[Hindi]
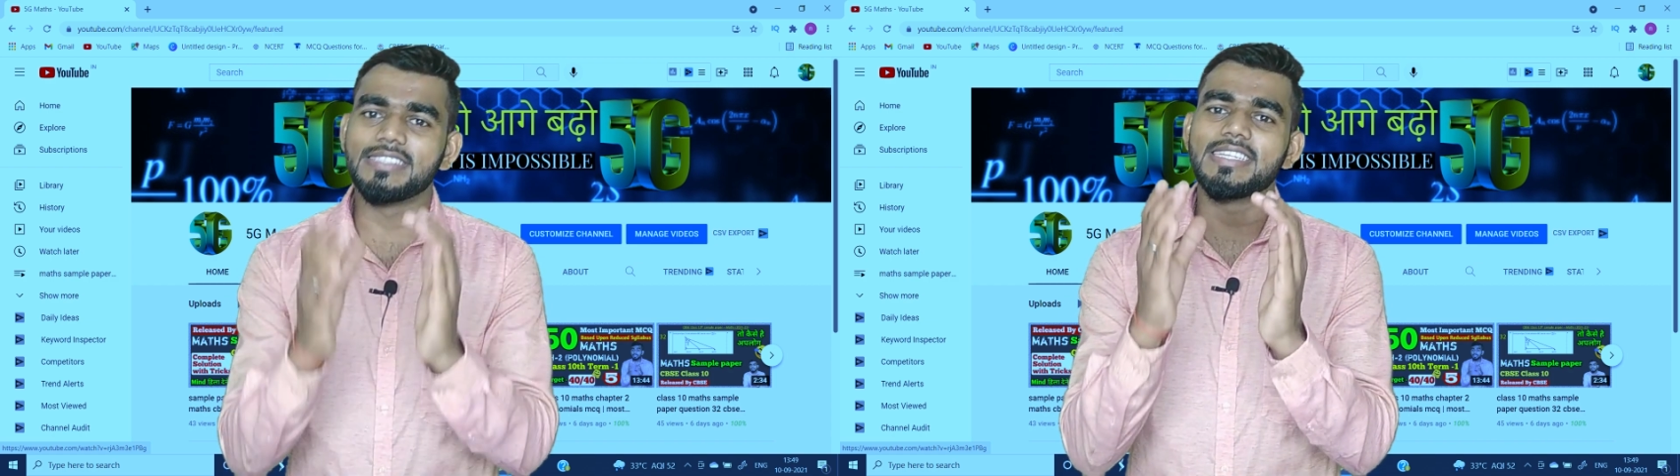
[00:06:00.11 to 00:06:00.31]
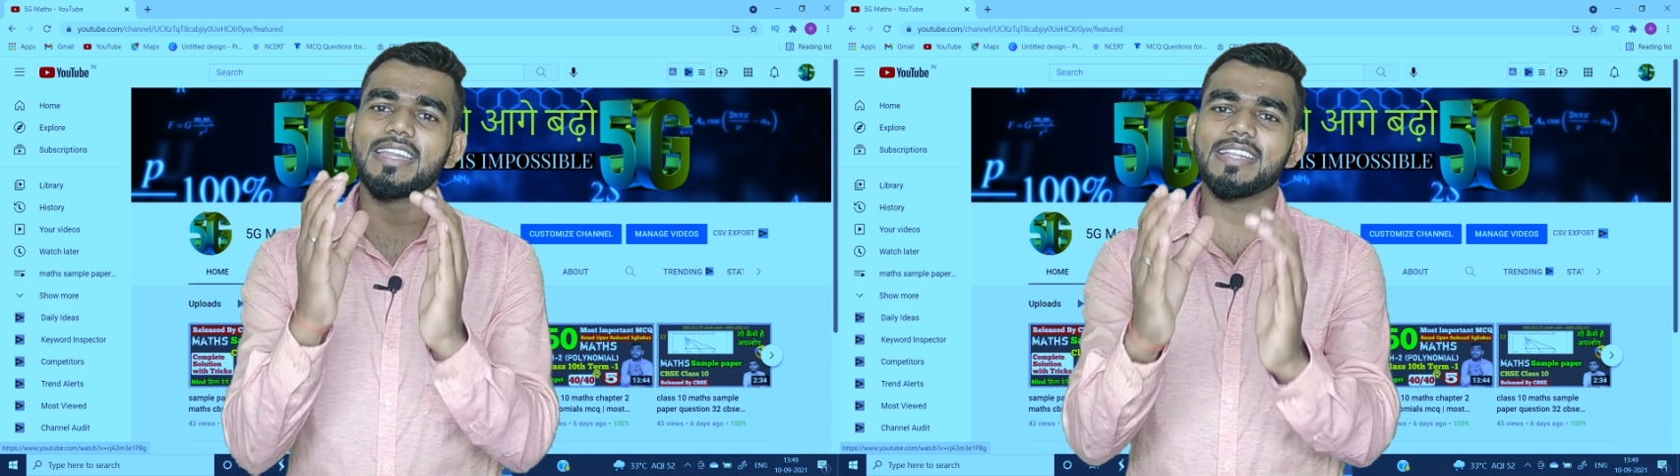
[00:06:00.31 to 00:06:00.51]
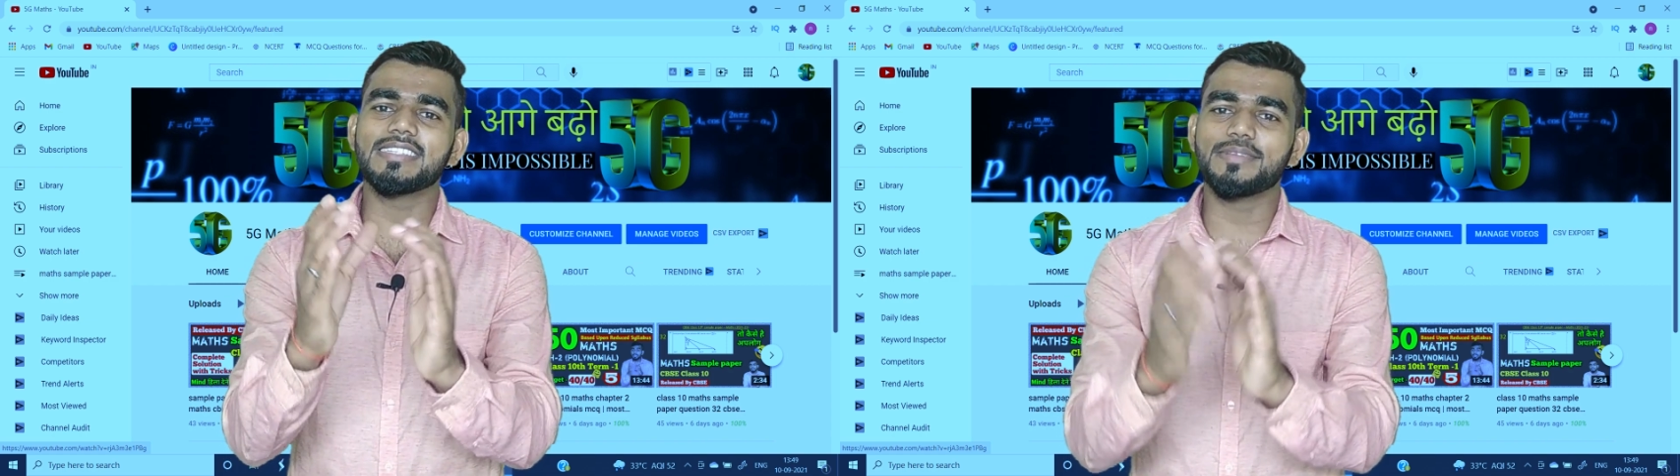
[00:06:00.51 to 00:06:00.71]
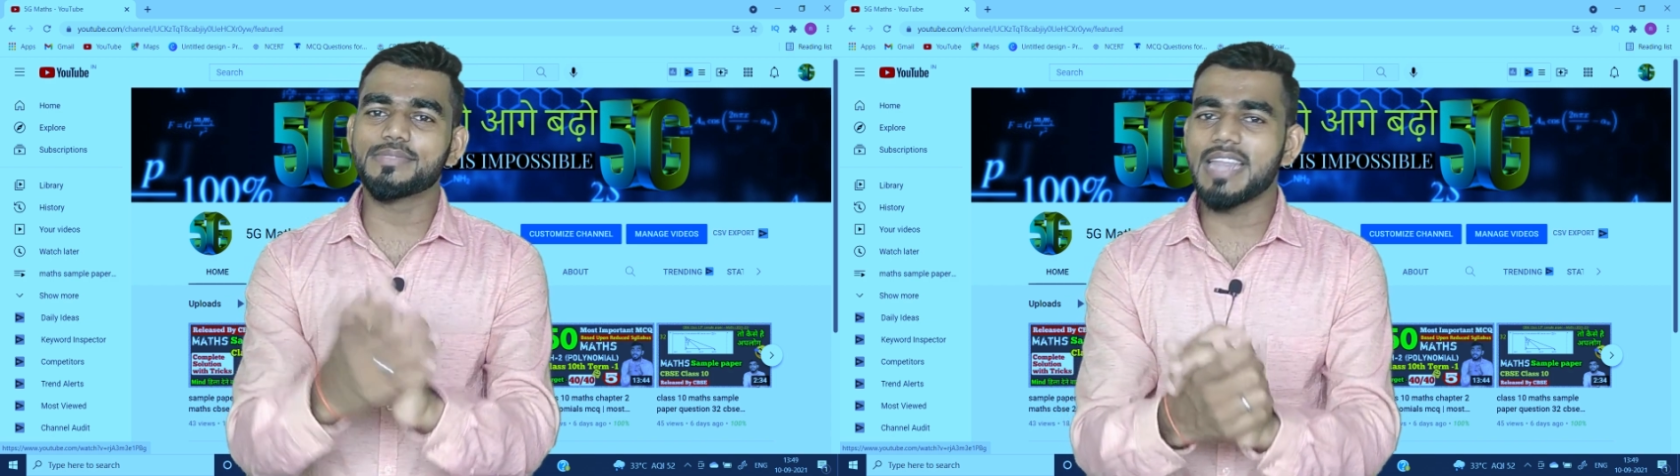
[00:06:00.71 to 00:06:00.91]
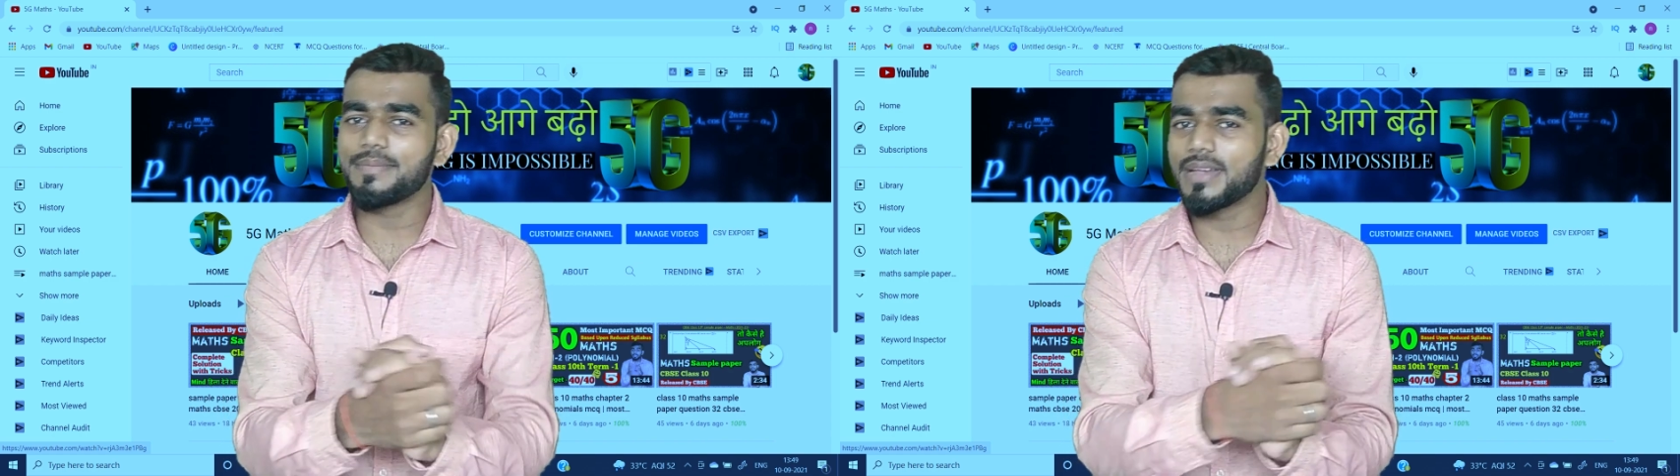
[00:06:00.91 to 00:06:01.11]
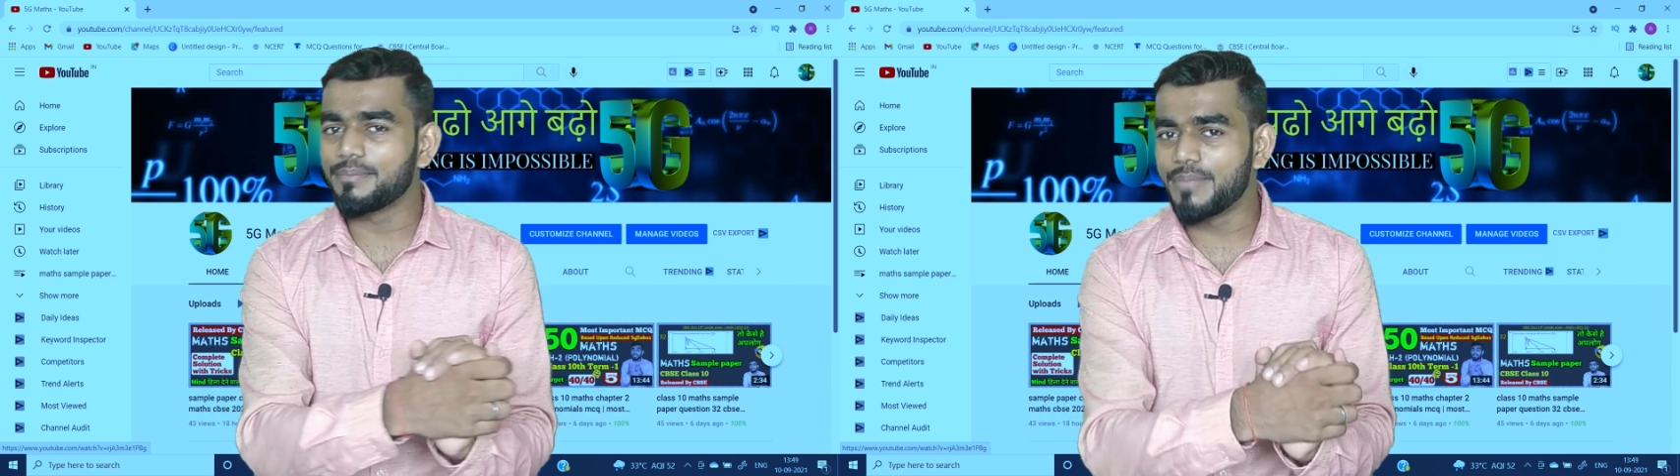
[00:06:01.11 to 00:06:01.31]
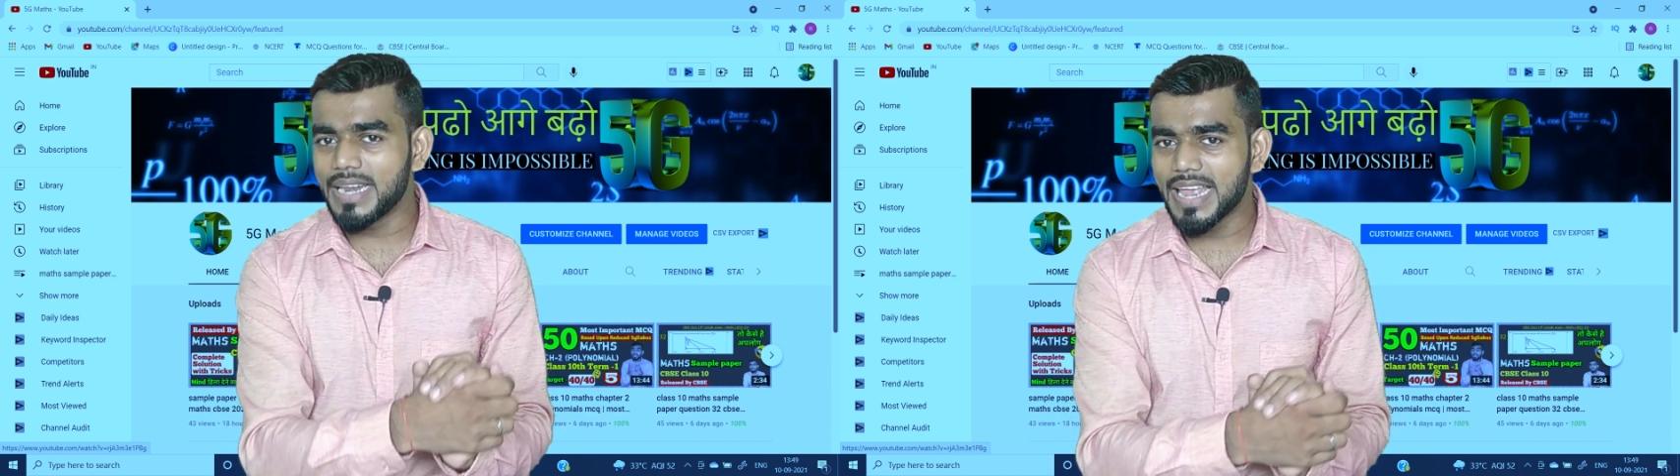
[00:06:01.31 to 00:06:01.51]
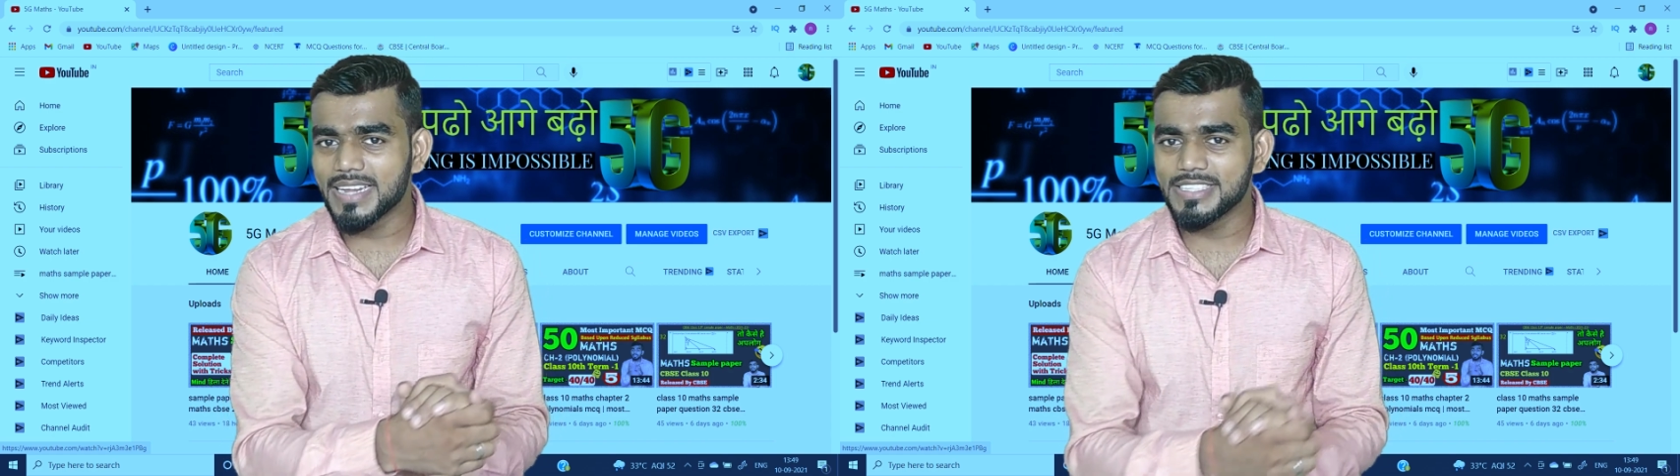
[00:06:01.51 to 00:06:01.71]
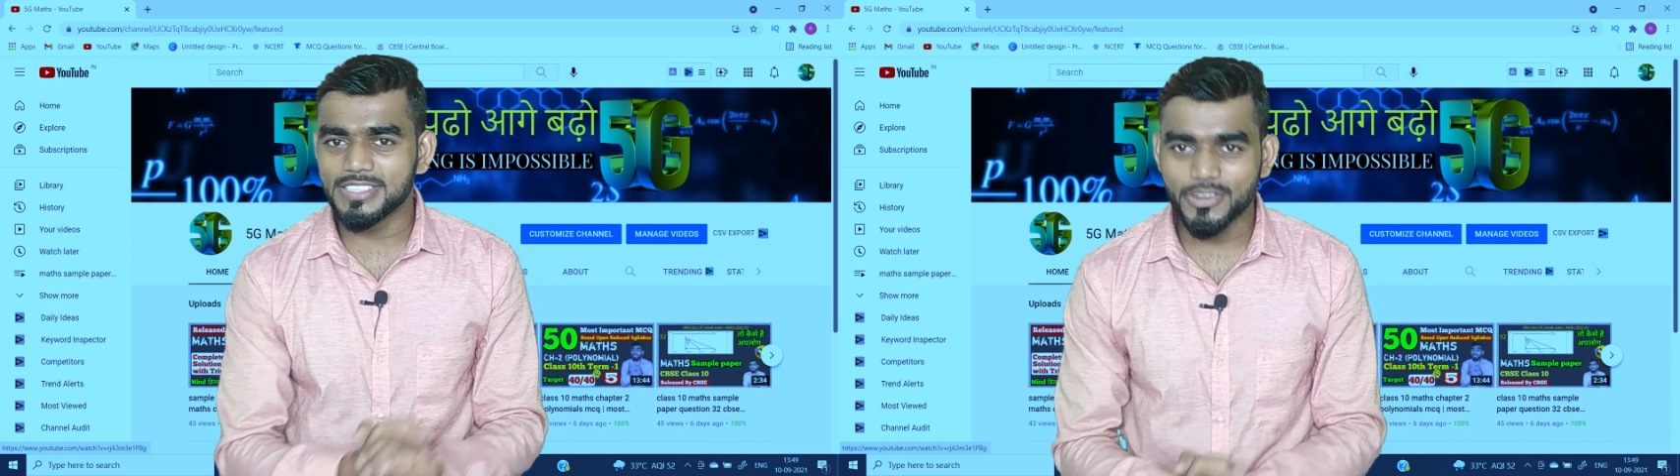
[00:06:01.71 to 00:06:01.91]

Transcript: चैनल सब्सक्राइब कर बेल आइकन